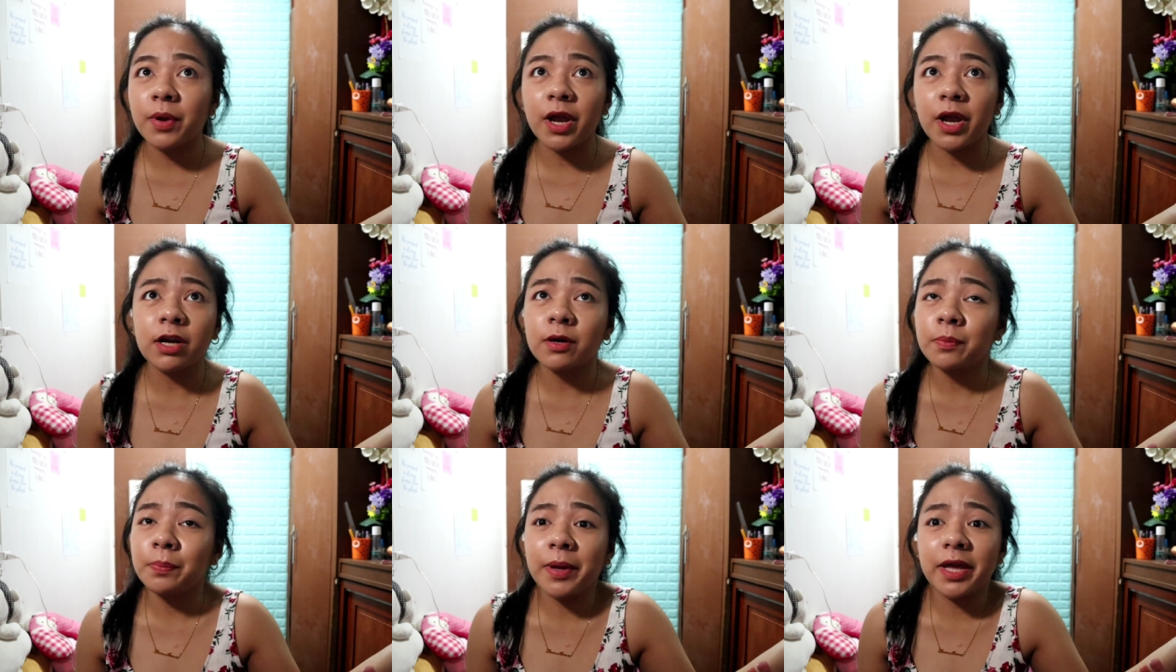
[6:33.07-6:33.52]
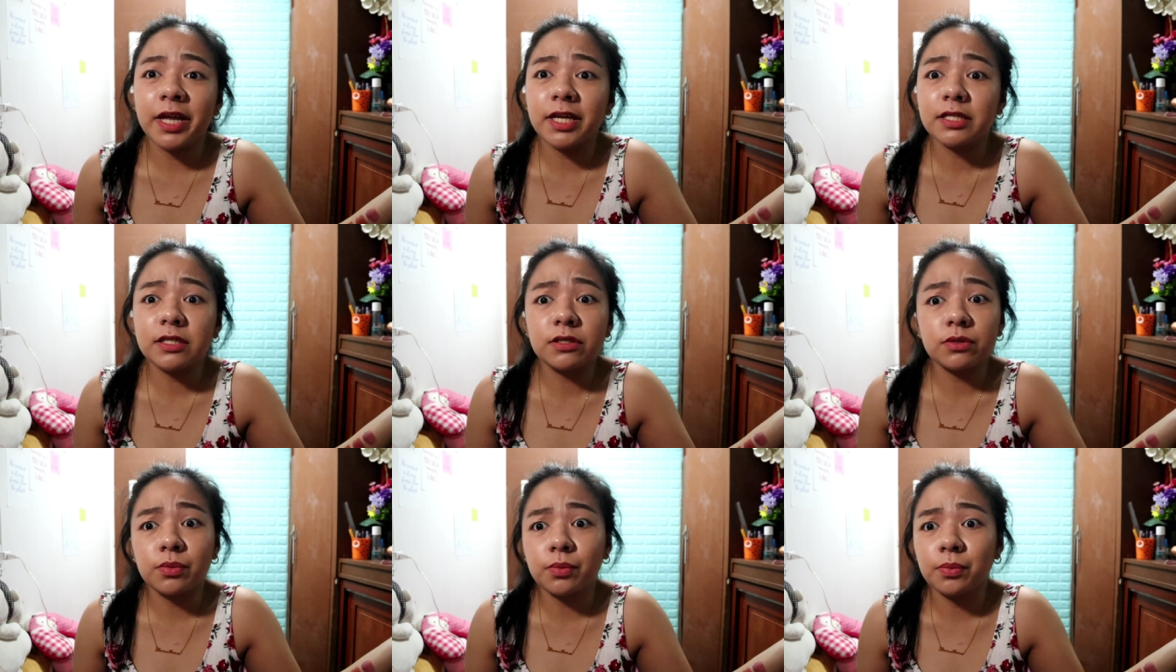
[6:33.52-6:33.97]
bare
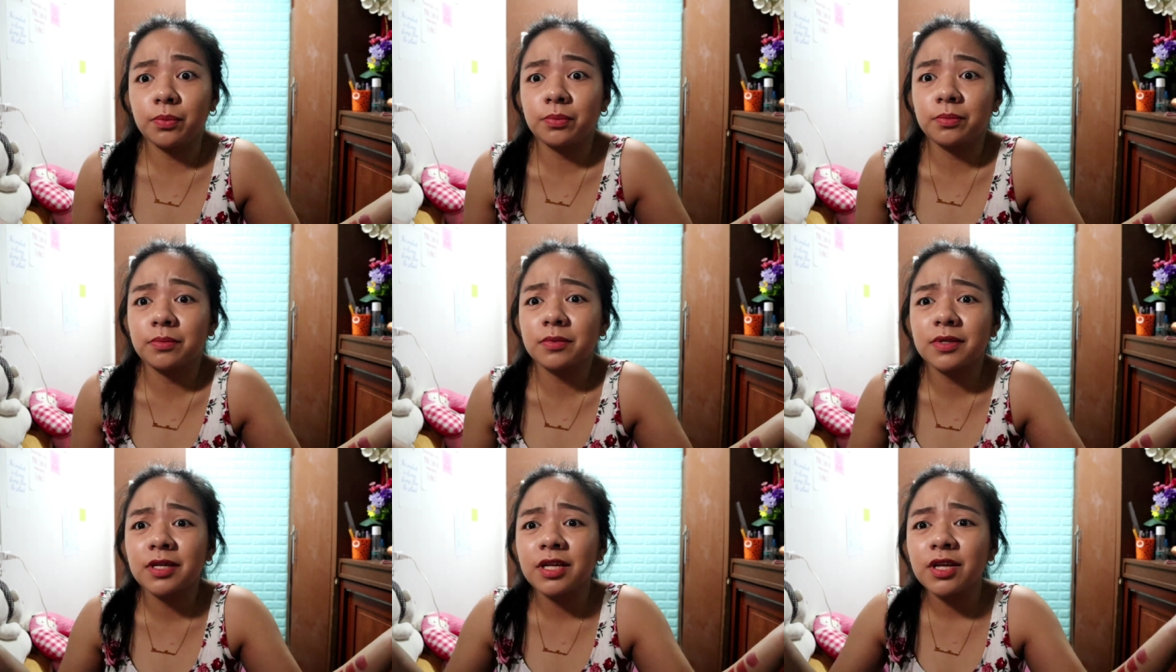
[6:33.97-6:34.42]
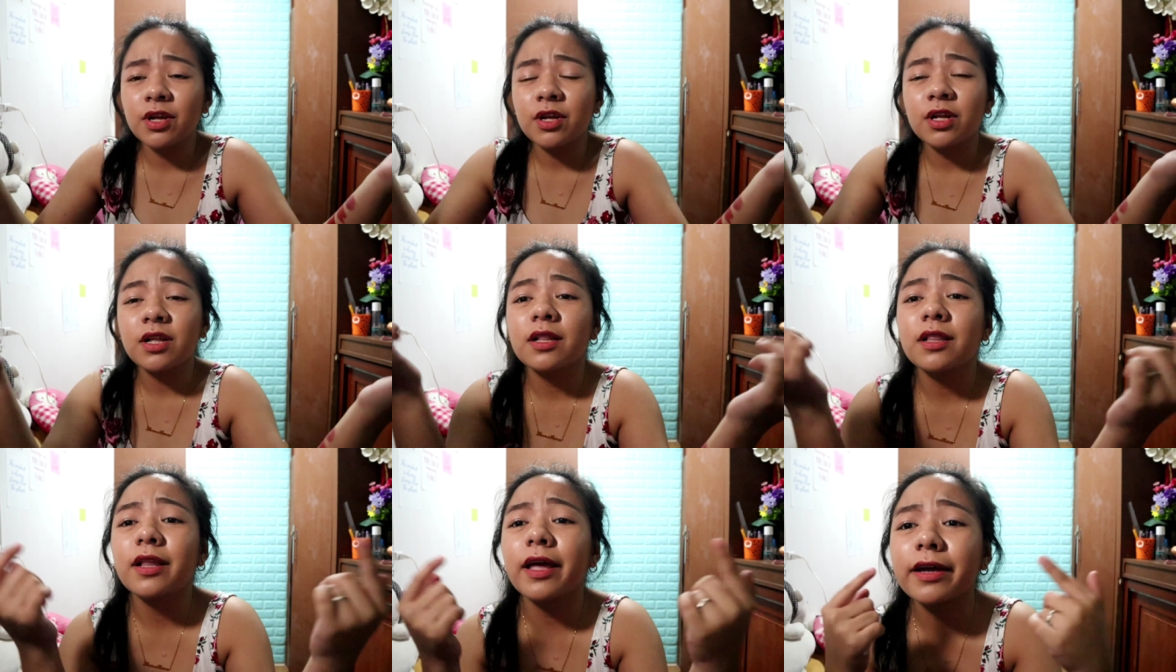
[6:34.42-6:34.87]
face.
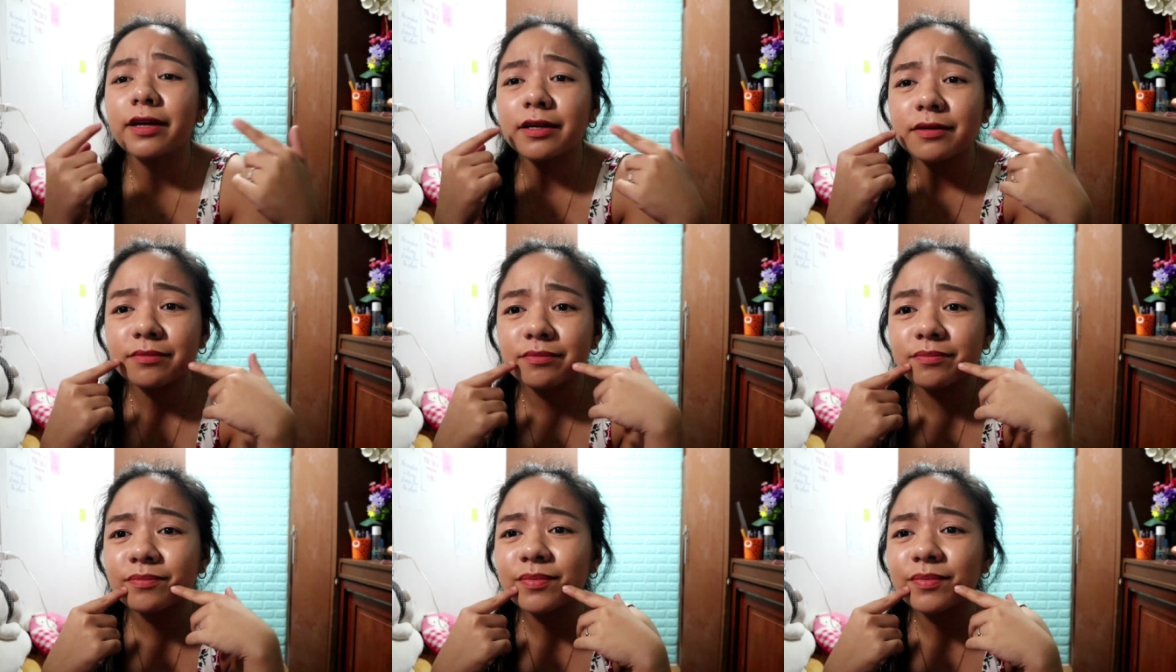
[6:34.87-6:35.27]
Like,